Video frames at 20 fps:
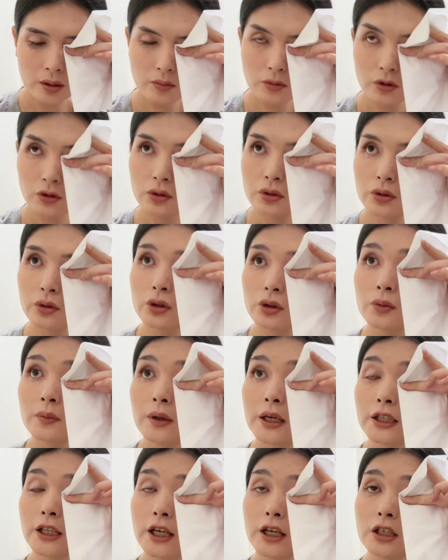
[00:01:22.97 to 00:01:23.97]
bulu
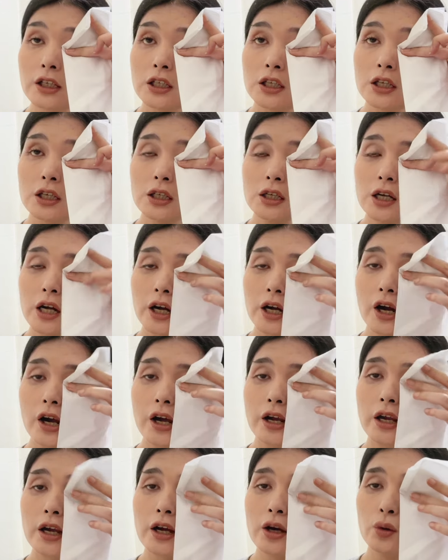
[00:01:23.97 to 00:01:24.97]
matanya nggak
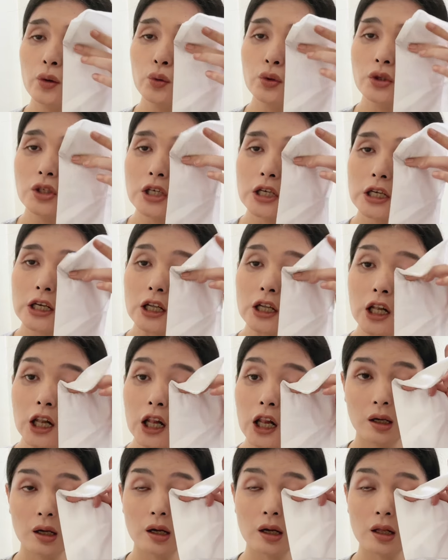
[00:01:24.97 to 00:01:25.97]
kayak
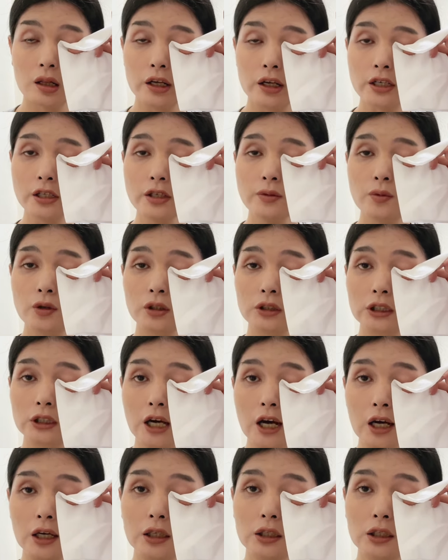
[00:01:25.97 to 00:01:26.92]
ucil alias botak